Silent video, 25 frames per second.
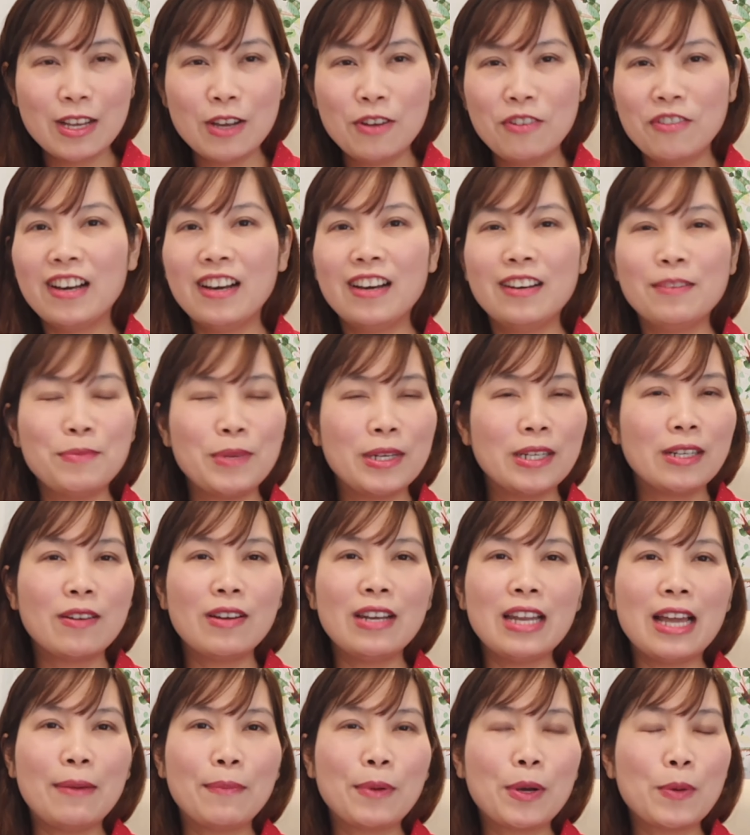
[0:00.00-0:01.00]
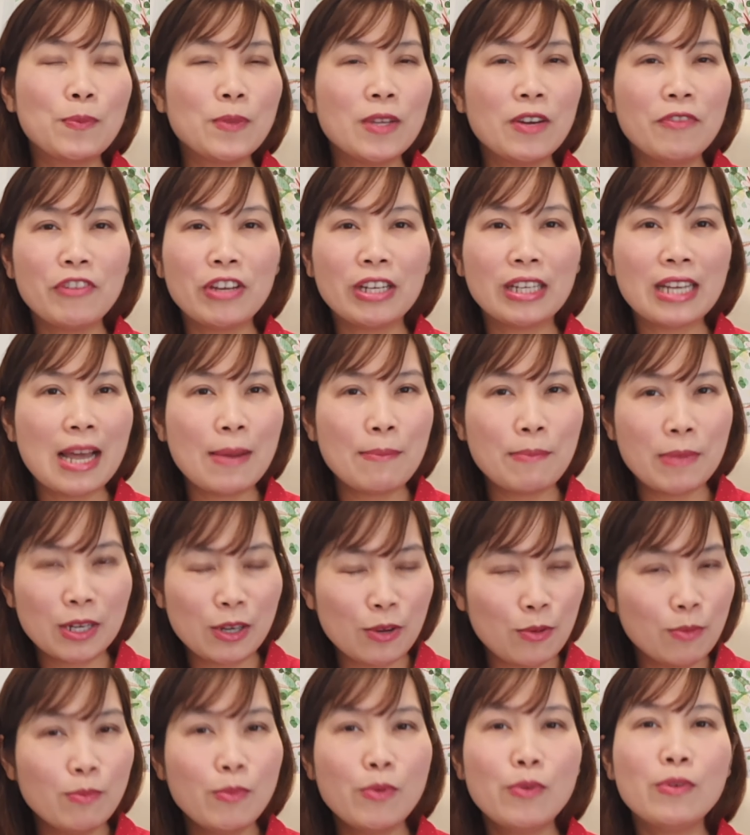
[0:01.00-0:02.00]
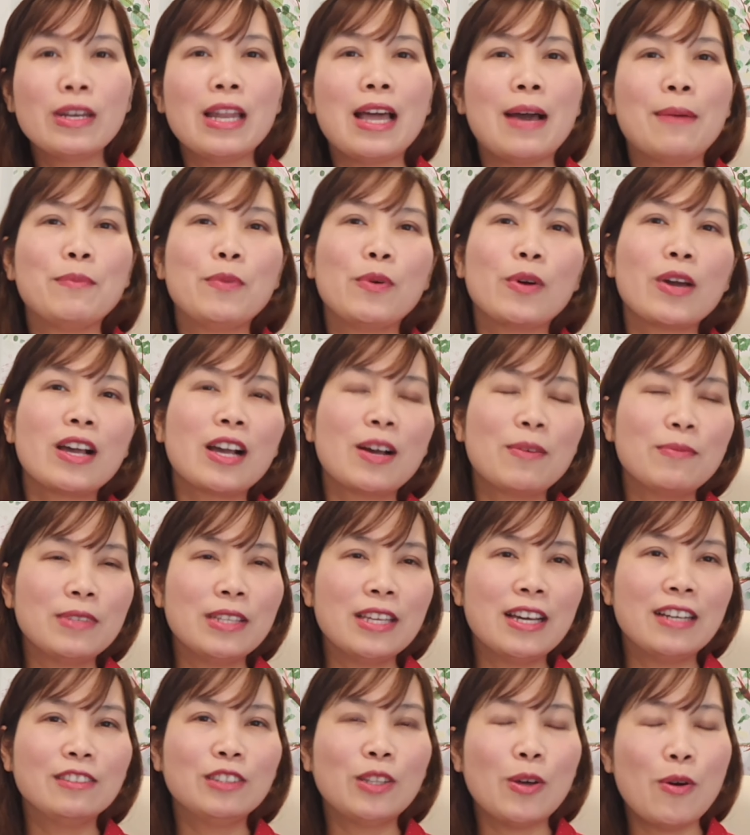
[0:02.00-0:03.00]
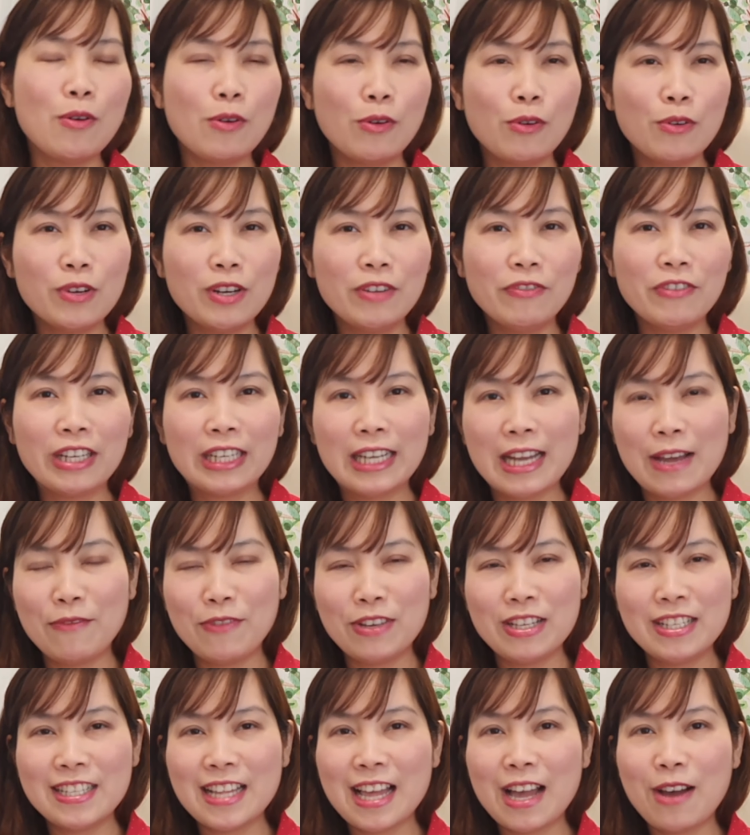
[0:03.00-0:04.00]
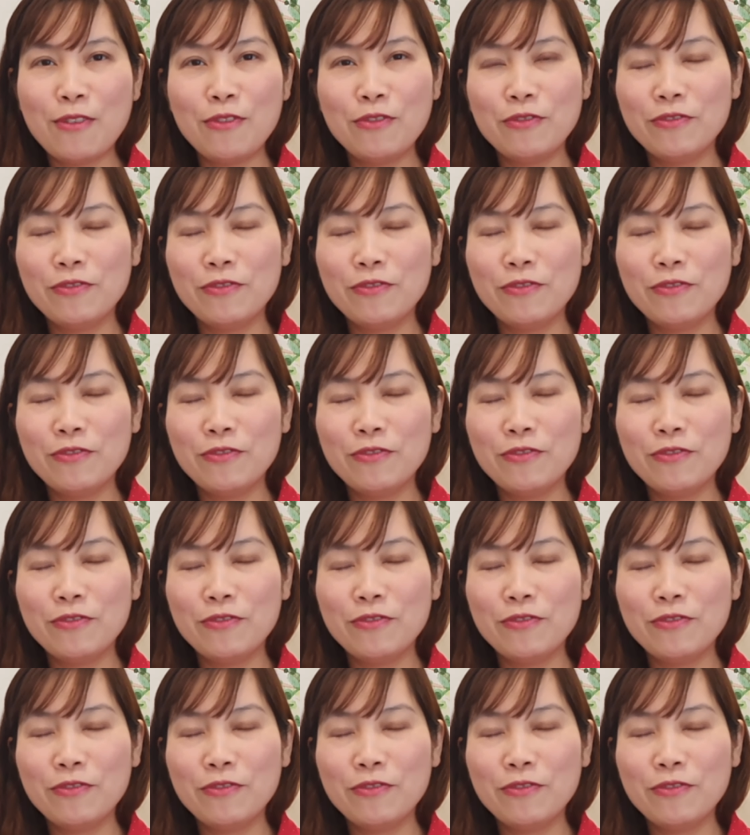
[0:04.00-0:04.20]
và mình có là công dân Việt Nam mình cũng muốn làm một cái công dân tốt của nước Việt Nam vì sao